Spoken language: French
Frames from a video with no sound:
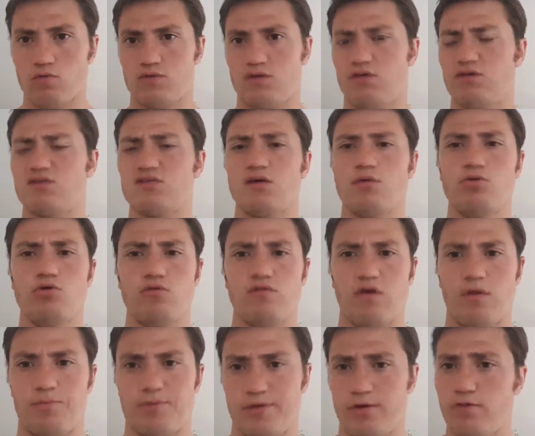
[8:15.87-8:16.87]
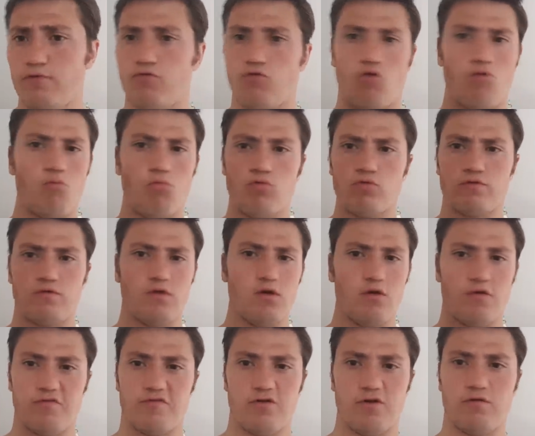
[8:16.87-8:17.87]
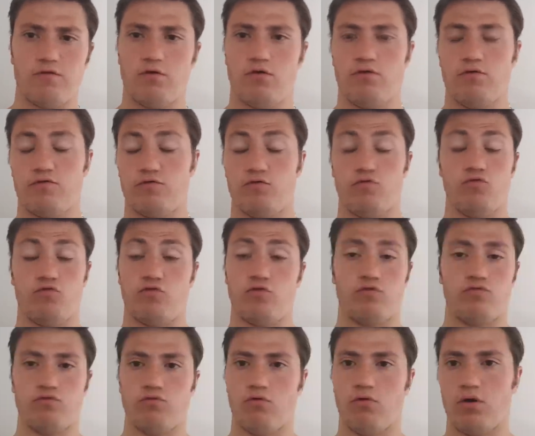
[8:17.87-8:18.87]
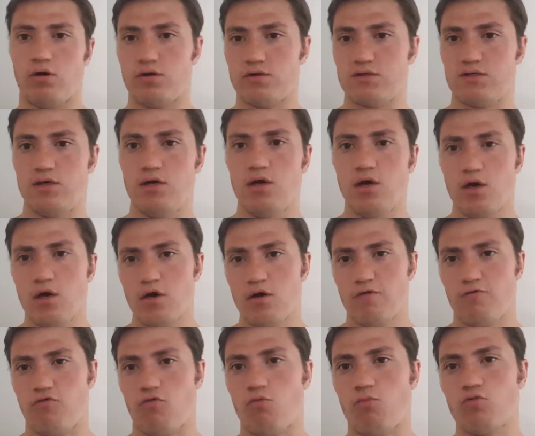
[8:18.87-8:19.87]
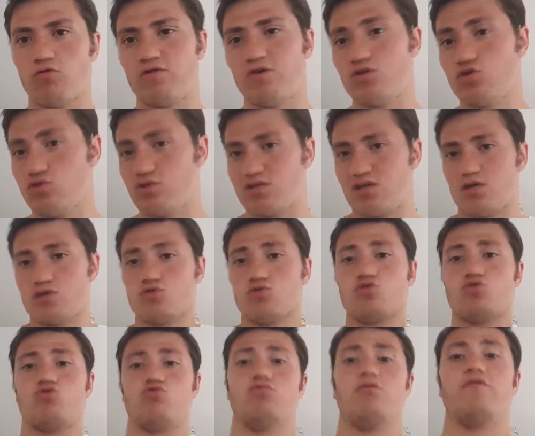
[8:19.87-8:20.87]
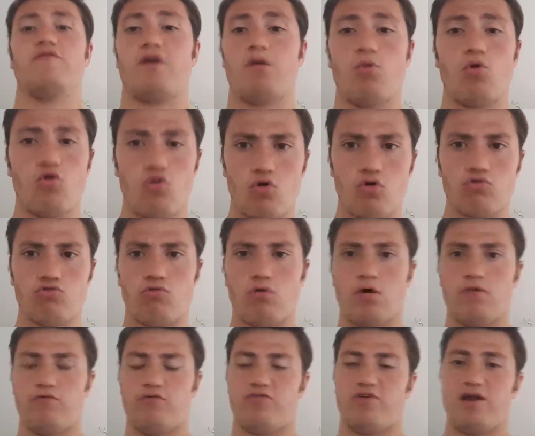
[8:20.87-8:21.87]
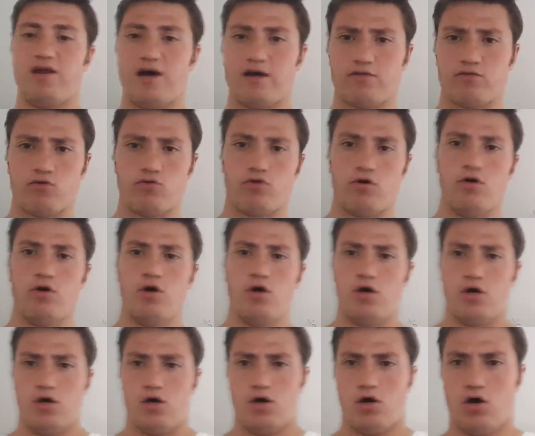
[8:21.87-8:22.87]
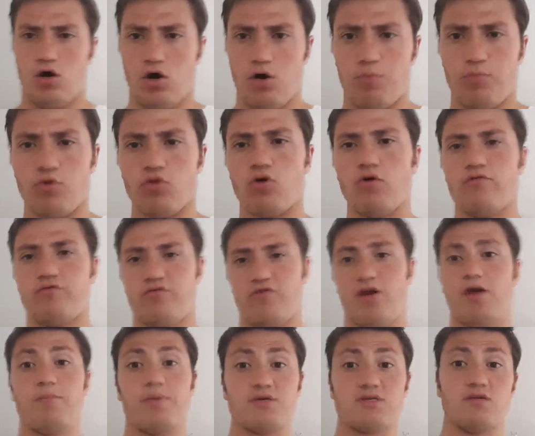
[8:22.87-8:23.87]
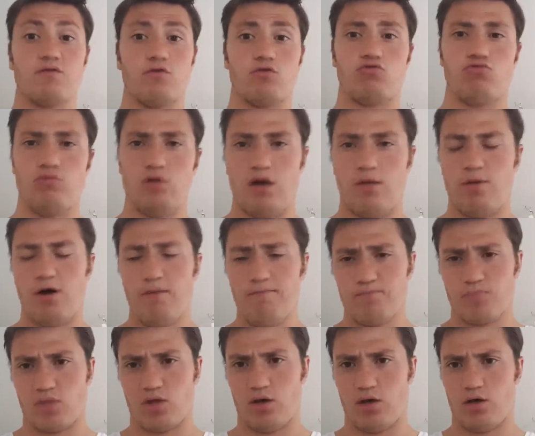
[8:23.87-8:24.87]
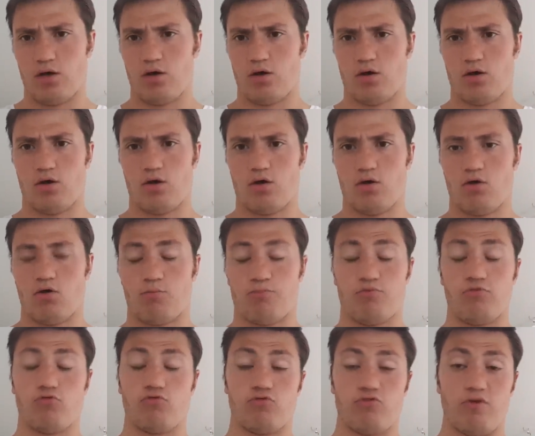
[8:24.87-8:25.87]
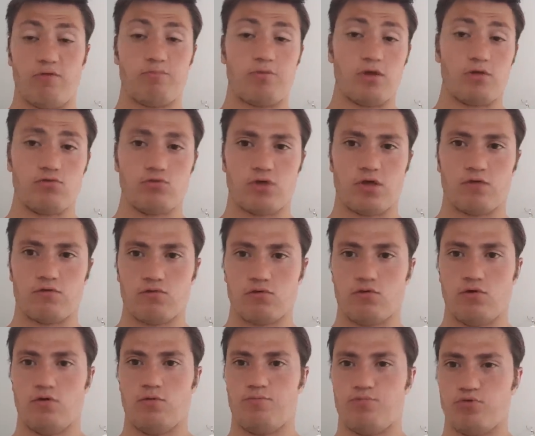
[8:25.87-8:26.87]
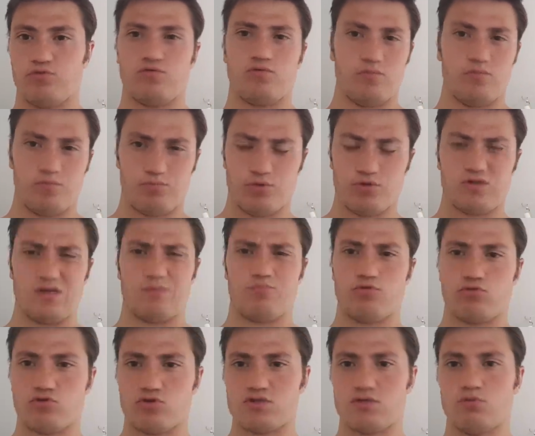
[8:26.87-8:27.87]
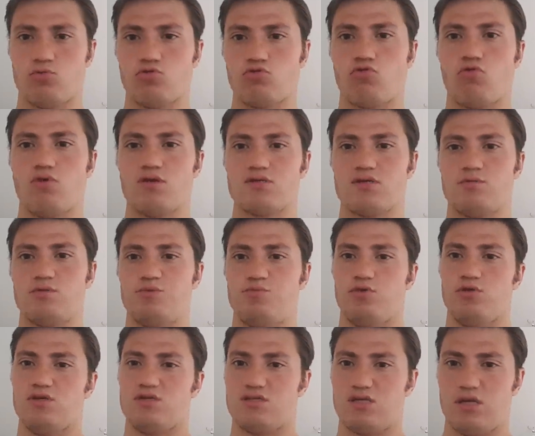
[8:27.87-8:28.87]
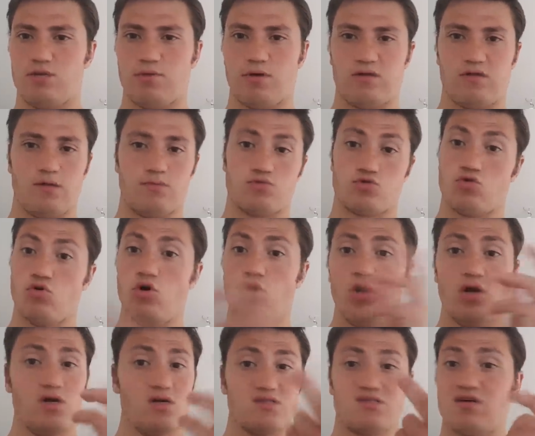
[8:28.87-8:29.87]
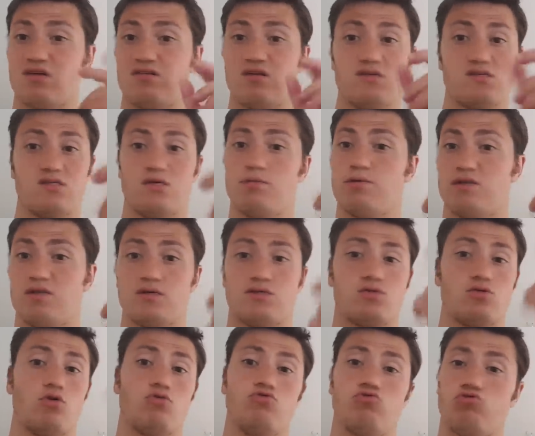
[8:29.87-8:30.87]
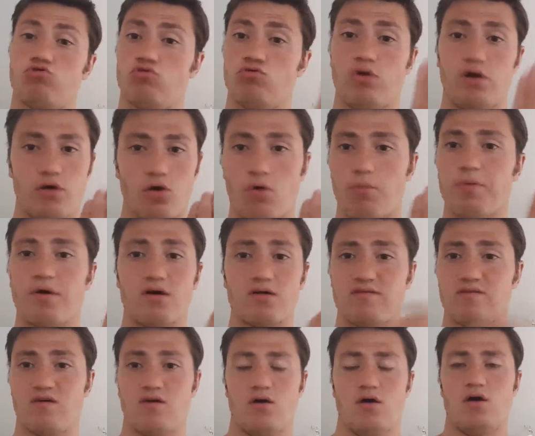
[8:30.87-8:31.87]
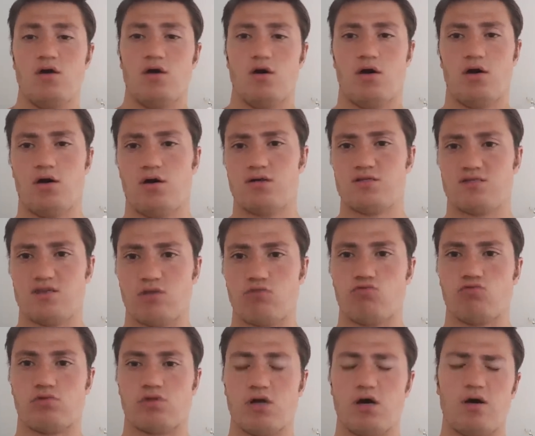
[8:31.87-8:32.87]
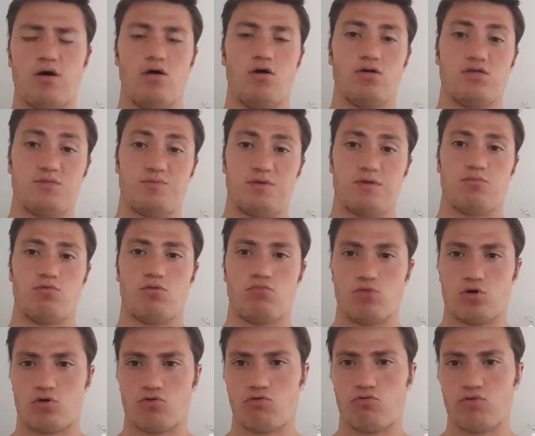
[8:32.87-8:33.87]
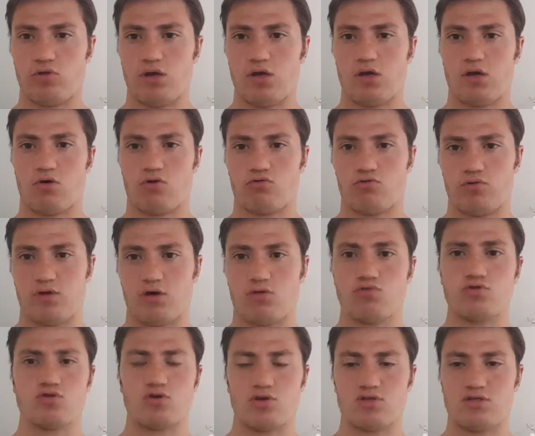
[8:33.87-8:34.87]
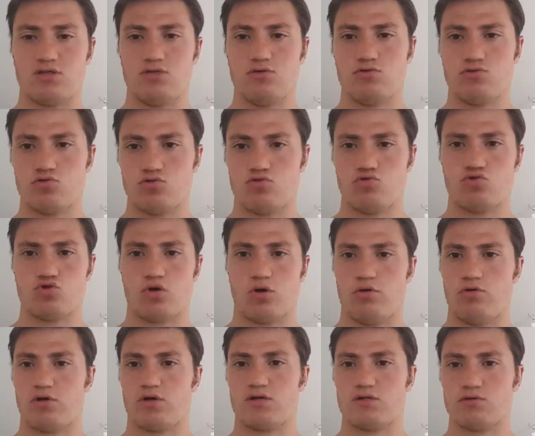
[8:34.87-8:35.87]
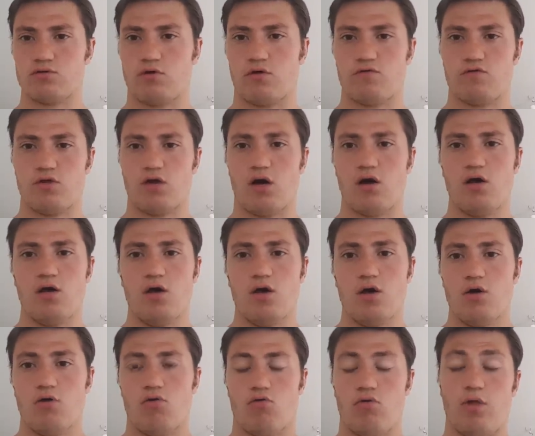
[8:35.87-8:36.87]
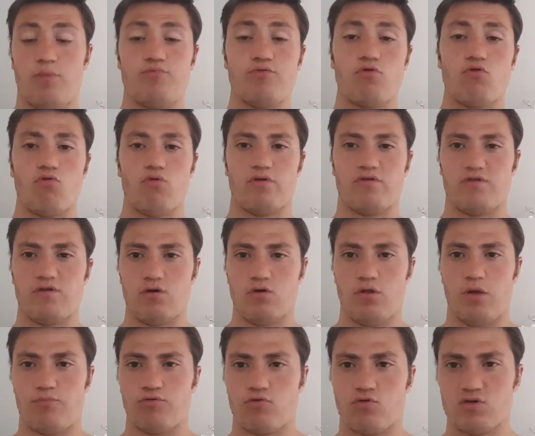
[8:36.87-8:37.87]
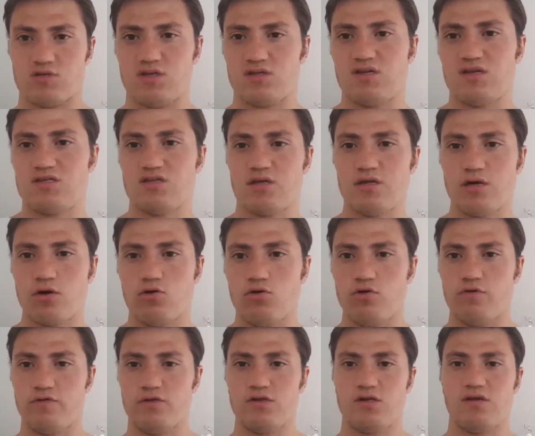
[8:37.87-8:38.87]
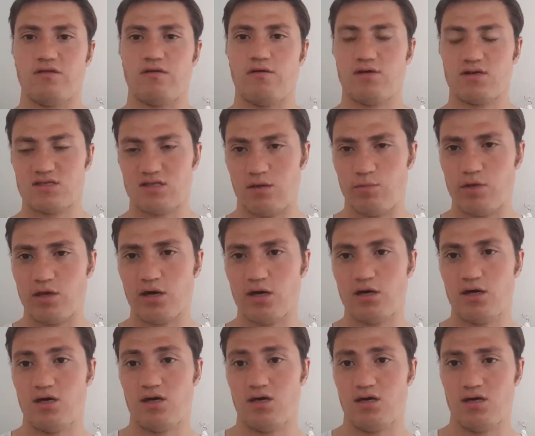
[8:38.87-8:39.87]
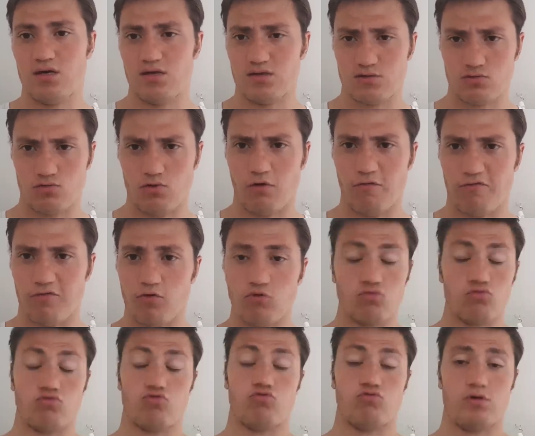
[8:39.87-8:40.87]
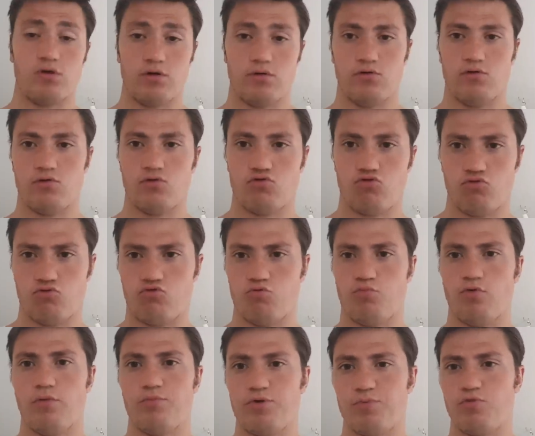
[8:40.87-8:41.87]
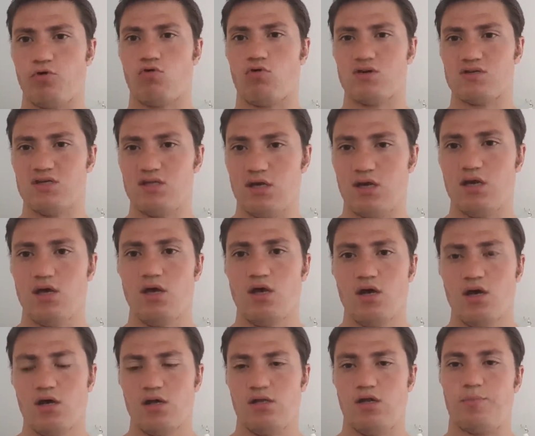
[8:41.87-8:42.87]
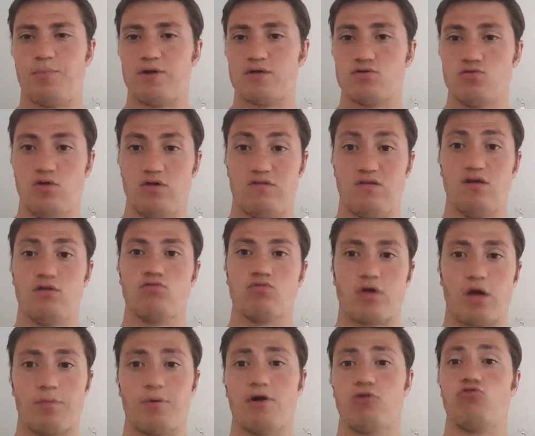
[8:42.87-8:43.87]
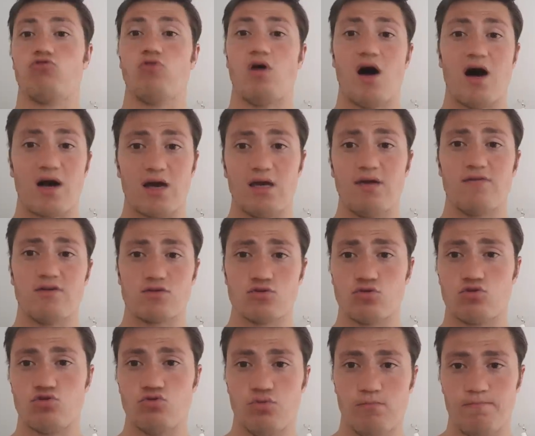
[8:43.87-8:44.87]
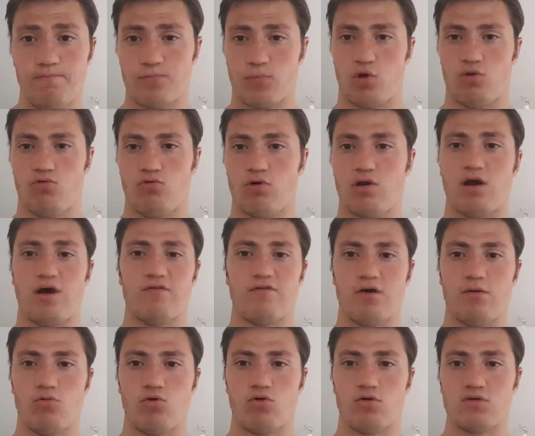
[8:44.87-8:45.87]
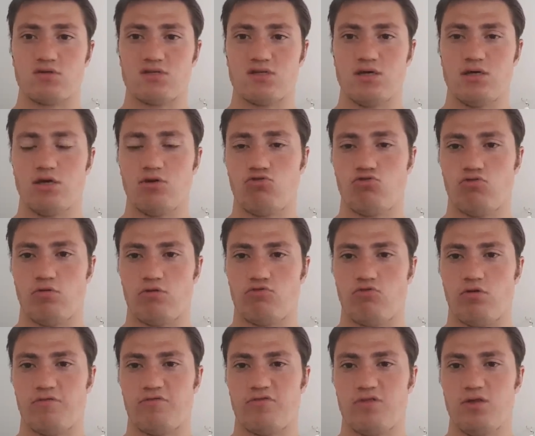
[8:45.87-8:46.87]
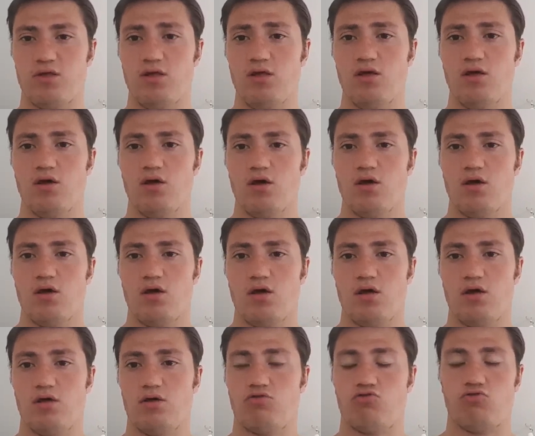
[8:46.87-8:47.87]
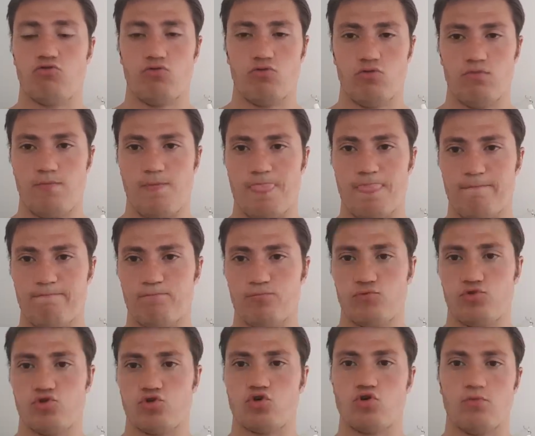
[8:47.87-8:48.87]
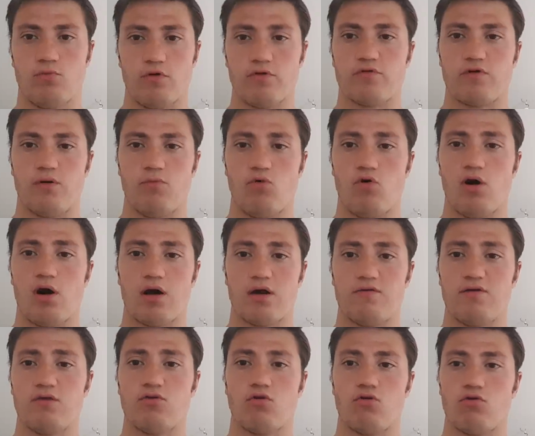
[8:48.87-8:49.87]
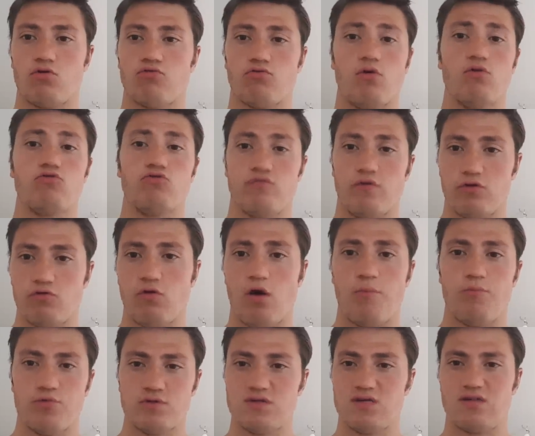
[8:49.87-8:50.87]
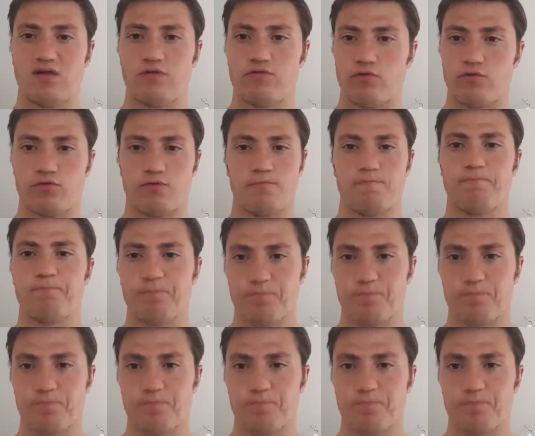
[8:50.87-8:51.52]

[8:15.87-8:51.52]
Vous avez 5 minutes à pied, vous remontez en fait, euh, c'est tout droit, hein, vous remontez jusqu'à The Q et vraiment l'endroit où vous allez attendre. Euh, pendant, vous allez passer votre nuit là-bas. Euh, en plus, vous avez peut-être l'occasion, peut-être potentiellement, de croiser un petit peu des célébrités, parce que certaines célébrités sortent du tournoi et empruntent cette route-là. typiquement, moi, quand on est quand on est ressorti de The Q, j'aurai l'occasion de revenir. On a pu croiser, on a pu croiser Tatiana Golovin qui est avec sa mère et, son enfant. Donc, tu vois, tu, peux un petit peu croiser des, des personnalités. Et donc après, tu arrives à The Q. Donc là, vraiment, ça y est, tu, as fini. Et tu, tu commences vraiment à arriver dans l'endroit où tu vas devoir poser ta tente.